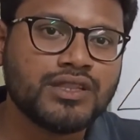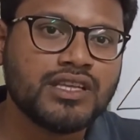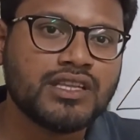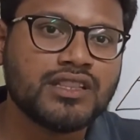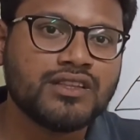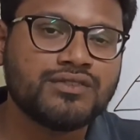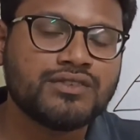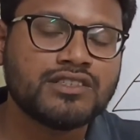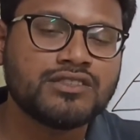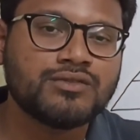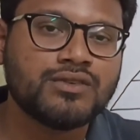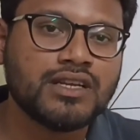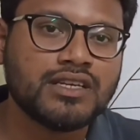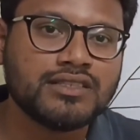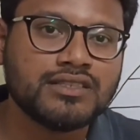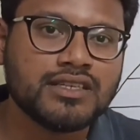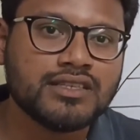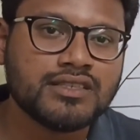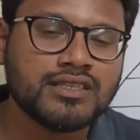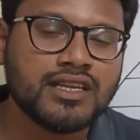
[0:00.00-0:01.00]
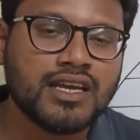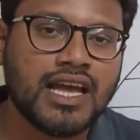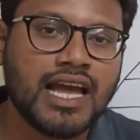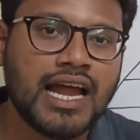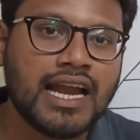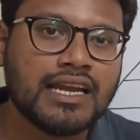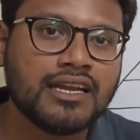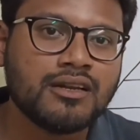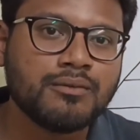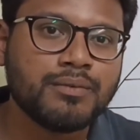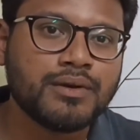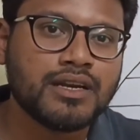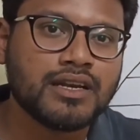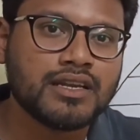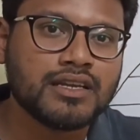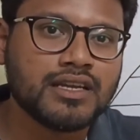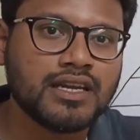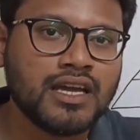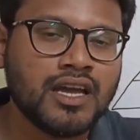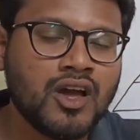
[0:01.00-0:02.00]
வந்து இந்த விர்ச்சுவலைசேஷனை ஹேண்டில்
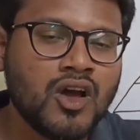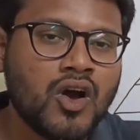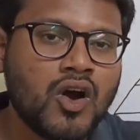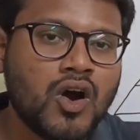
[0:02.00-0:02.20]
பண்ணுறதுக்கு